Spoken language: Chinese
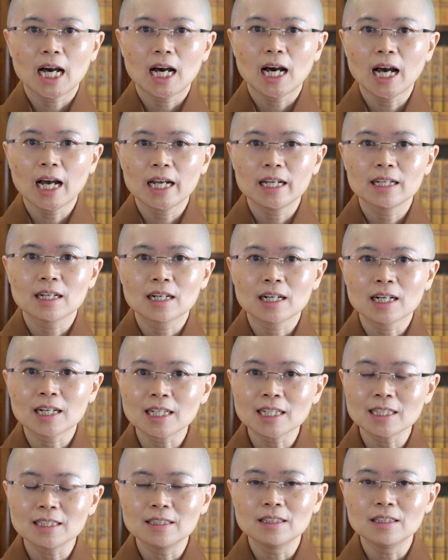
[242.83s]
爱
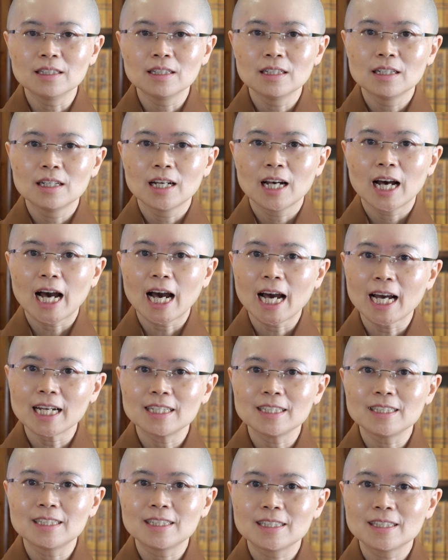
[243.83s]
恨、
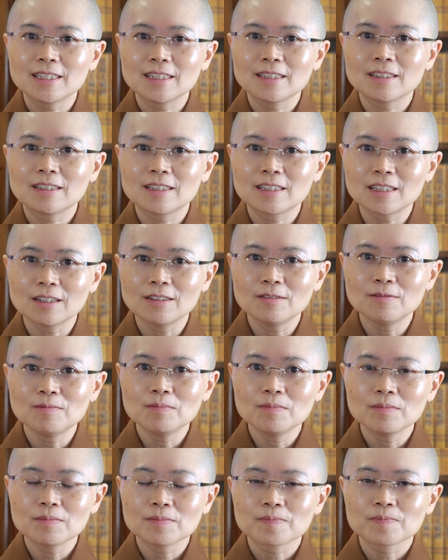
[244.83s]
爱憎、